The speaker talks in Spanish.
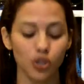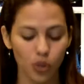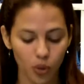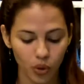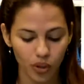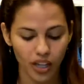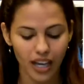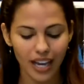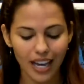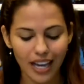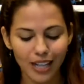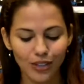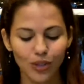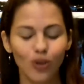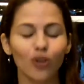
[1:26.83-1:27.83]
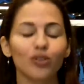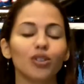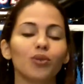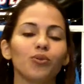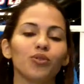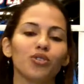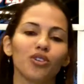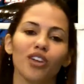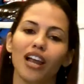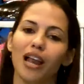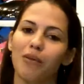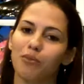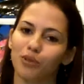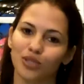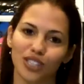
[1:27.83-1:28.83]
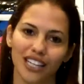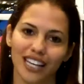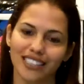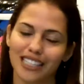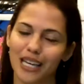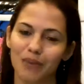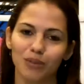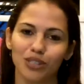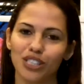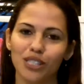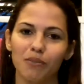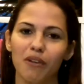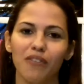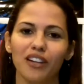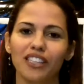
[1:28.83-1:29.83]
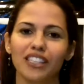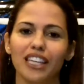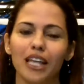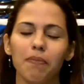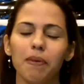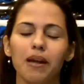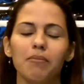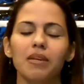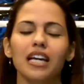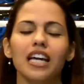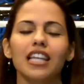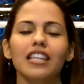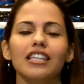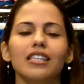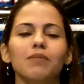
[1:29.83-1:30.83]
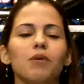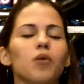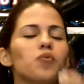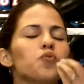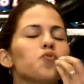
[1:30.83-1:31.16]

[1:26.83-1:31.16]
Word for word: Jude y su contribución a la música. Así que muchísimas felicidades para mi queridísimo.